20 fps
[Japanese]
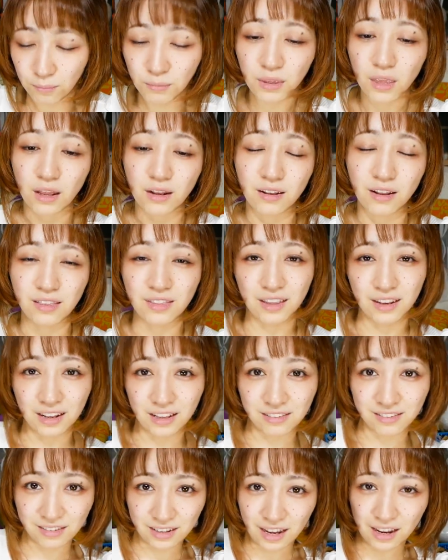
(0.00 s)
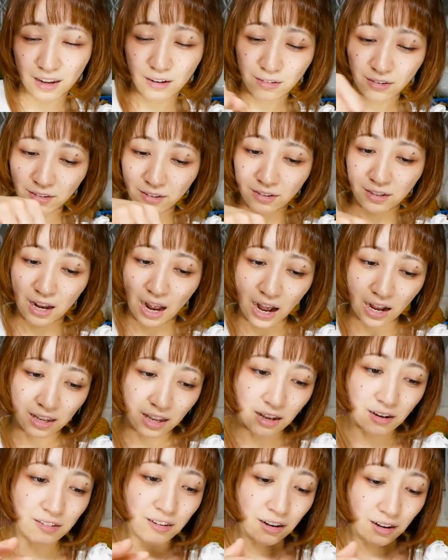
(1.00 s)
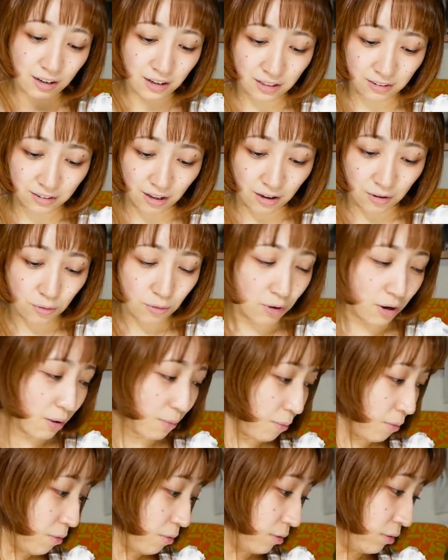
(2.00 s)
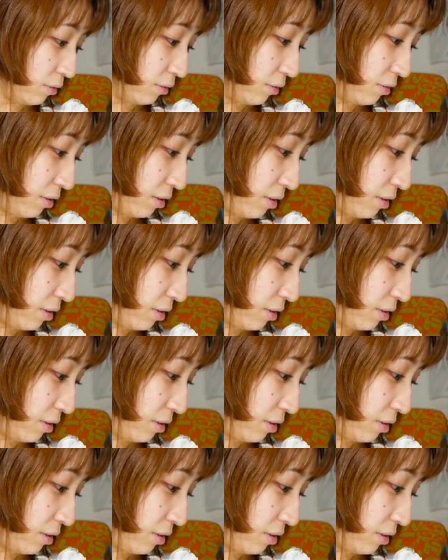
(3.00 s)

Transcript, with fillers: みたいになってですね普通に開けるじゃないですかこれもう